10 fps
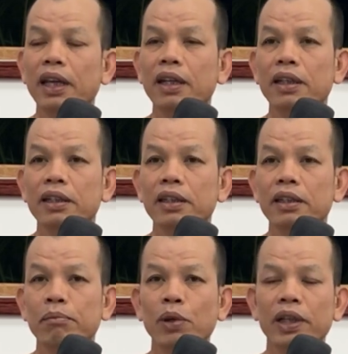เย็น
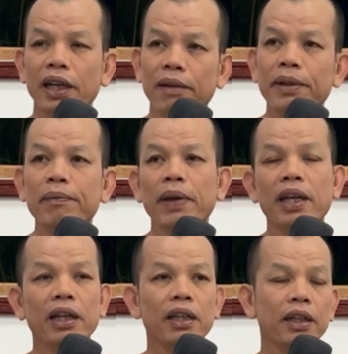บ่อยากให้มัน
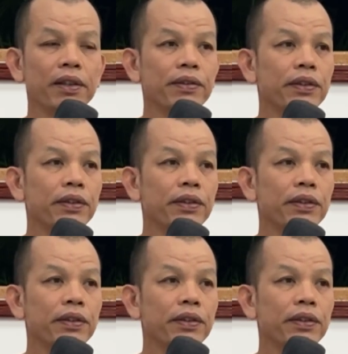เป็นนี่